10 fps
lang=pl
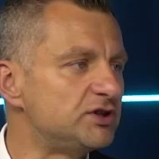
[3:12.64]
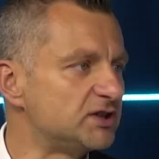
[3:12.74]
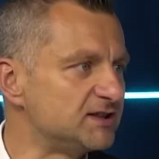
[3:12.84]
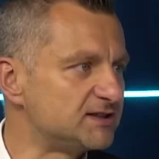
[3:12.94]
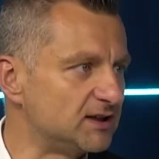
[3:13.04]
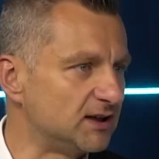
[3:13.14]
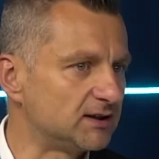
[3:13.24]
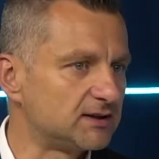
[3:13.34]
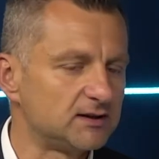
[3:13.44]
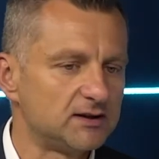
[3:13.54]
ten
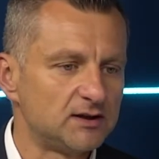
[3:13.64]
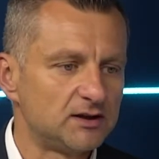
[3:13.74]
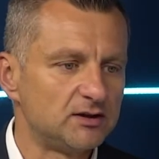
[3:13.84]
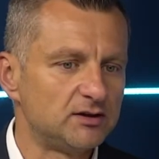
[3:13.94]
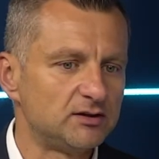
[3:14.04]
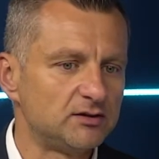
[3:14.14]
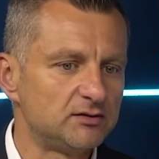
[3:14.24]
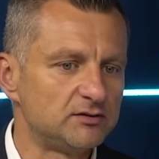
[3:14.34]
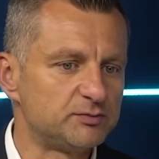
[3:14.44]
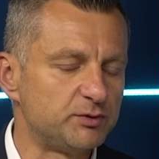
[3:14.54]
strach.
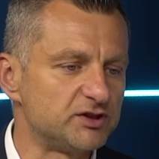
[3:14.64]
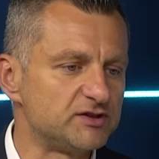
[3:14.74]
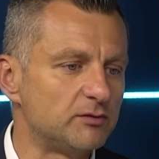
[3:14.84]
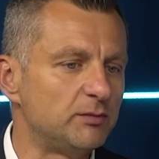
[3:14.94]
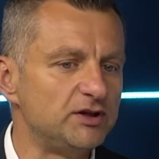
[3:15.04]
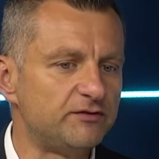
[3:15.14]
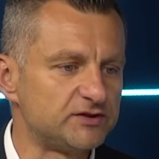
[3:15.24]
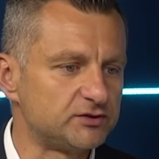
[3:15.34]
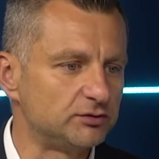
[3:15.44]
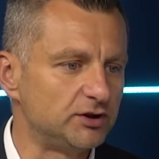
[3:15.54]
E, społeczeństwo
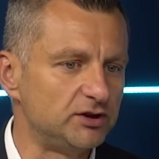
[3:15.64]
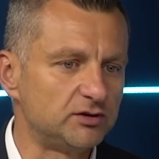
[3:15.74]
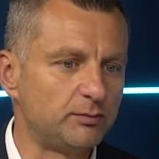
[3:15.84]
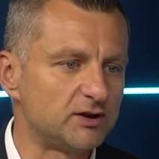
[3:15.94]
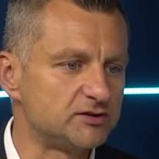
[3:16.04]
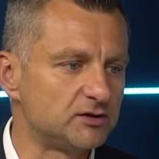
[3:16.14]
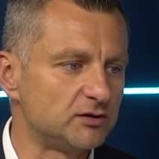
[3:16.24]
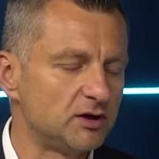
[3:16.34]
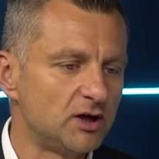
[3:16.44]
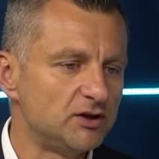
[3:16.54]
manifestuje i to
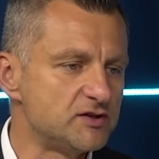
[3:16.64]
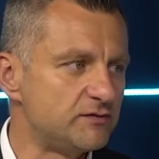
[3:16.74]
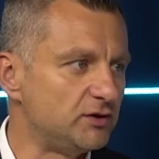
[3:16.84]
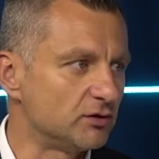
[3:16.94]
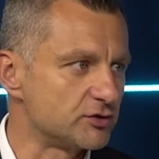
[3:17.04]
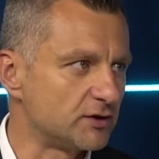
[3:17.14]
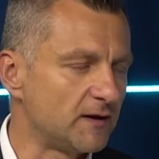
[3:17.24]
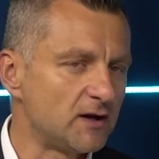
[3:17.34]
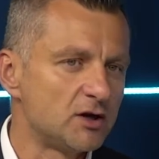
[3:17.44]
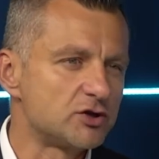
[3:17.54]
bardzo jest
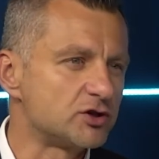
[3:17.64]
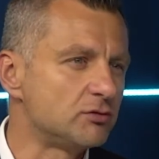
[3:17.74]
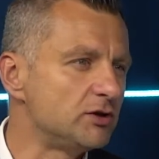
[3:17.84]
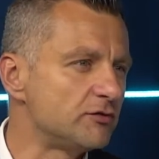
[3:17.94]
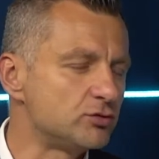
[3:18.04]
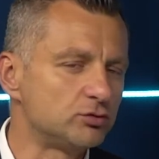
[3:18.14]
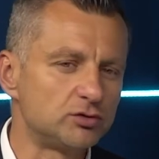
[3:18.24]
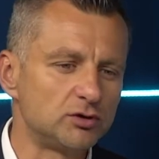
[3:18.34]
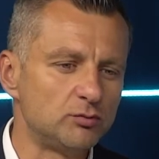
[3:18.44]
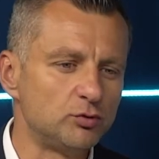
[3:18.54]
widoczne, szczególnie wśród
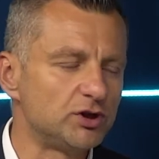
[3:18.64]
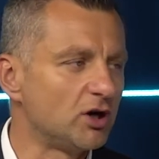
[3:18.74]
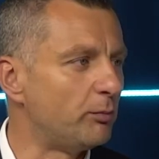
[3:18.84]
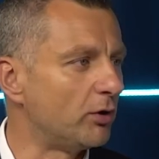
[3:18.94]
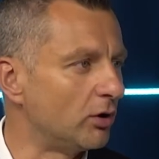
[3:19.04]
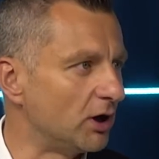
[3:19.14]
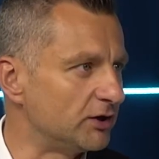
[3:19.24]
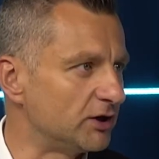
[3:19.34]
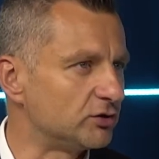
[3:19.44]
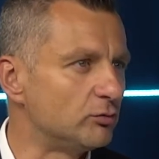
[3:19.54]
e, młodego
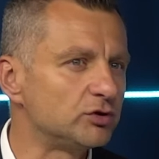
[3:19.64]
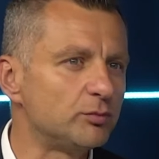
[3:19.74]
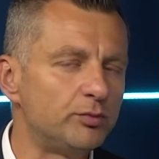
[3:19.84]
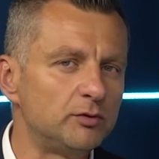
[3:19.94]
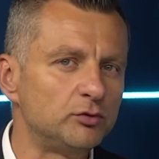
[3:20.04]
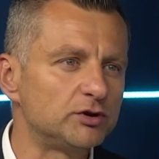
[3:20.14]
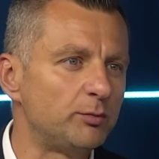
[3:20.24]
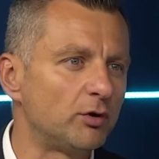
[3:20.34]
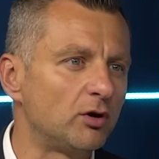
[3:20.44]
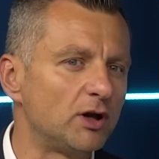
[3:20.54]
pokolenia. To młodo, młode
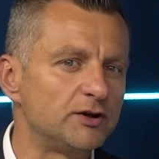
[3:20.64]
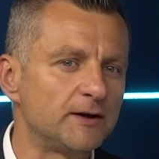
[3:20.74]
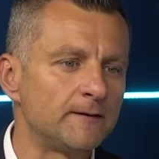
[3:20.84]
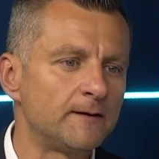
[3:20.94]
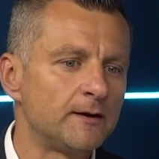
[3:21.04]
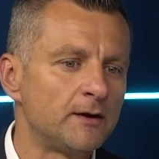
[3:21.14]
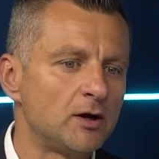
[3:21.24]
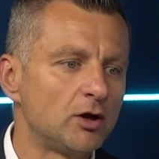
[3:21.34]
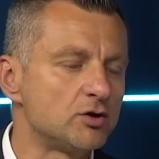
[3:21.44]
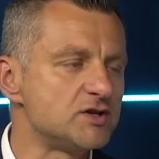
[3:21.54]
pokolenie
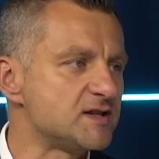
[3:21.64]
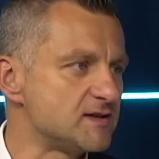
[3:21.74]
korzysta z